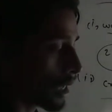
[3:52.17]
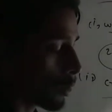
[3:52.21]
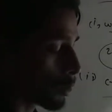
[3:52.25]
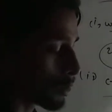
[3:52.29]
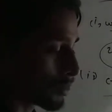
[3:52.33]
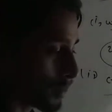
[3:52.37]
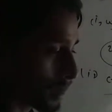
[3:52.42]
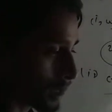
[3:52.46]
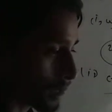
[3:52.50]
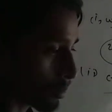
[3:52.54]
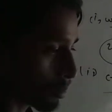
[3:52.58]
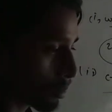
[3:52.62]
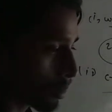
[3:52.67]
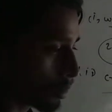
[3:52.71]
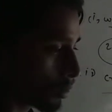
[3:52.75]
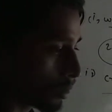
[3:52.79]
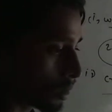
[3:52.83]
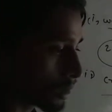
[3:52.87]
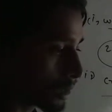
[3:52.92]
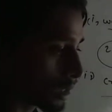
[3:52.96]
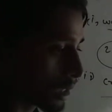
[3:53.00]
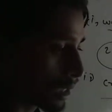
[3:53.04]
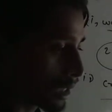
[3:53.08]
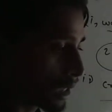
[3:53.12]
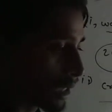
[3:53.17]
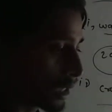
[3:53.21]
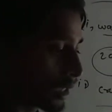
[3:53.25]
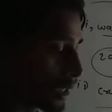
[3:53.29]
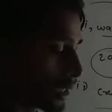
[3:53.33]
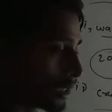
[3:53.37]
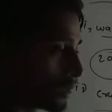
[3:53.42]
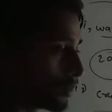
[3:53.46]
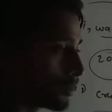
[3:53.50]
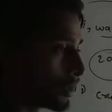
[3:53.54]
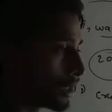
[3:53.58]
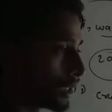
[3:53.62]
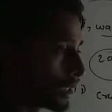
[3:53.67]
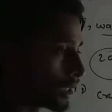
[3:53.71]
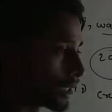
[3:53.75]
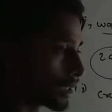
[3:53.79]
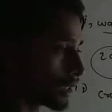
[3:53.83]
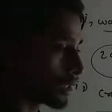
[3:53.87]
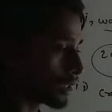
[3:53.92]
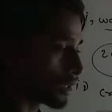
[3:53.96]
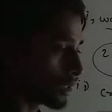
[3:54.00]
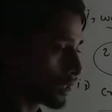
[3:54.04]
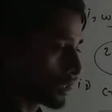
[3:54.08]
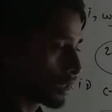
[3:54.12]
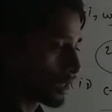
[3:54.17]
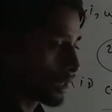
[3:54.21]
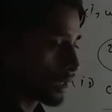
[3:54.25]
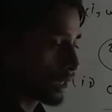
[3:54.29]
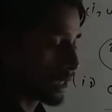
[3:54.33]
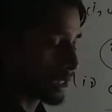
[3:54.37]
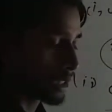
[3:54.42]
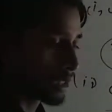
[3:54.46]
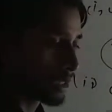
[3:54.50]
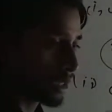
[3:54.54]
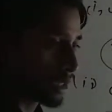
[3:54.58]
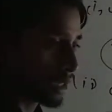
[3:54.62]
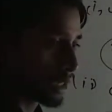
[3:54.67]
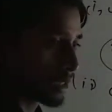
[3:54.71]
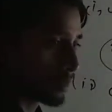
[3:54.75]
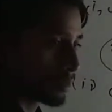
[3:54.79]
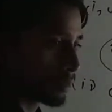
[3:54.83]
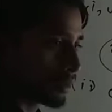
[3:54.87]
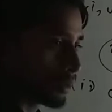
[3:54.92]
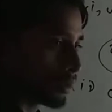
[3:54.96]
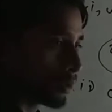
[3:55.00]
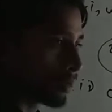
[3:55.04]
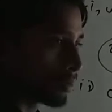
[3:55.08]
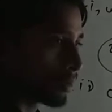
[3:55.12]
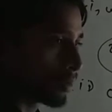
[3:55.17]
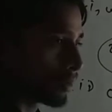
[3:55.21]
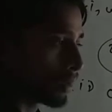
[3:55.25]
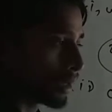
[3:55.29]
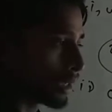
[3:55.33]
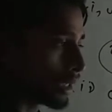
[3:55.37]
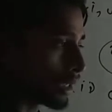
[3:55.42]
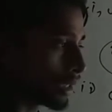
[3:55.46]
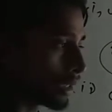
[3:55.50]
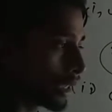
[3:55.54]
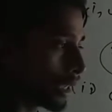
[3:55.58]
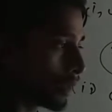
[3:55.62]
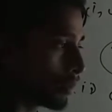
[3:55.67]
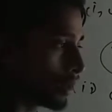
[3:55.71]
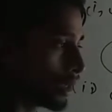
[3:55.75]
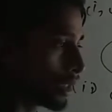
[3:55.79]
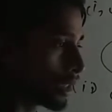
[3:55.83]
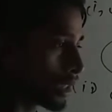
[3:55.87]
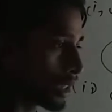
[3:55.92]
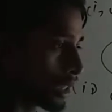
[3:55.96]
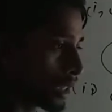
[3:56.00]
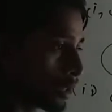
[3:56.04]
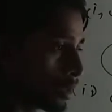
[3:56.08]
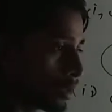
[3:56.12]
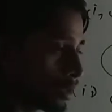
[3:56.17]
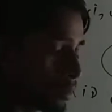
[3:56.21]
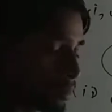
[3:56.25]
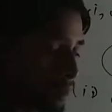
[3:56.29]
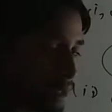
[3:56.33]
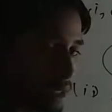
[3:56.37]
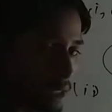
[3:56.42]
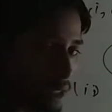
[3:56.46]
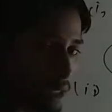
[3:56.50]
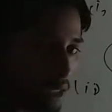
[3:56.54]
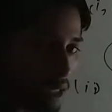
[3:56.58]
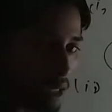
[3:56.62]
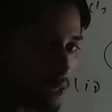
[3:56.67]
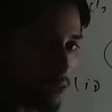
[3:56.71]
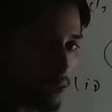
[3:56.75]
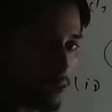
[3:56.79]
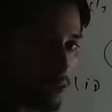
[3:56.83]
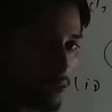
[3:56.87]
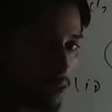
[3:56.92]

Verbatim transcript: उसमें सबको नोट कर लेंगे ई ब्रिक इतना लोड तो फेल किया बिरी इतना लोड तो फेल किया